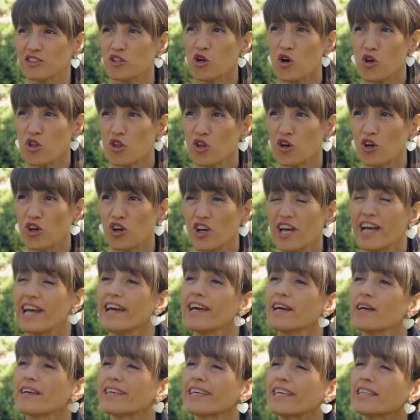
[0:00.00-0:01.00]
todo. Todo.
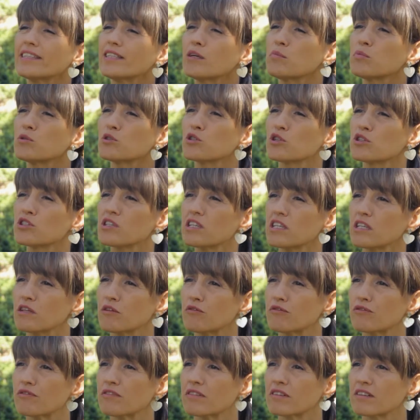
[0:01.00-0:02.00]
quién te puso
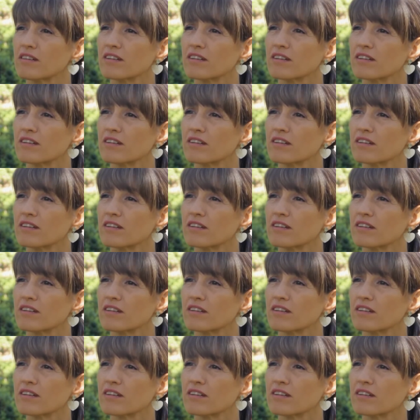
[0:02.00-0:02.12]
sheriff?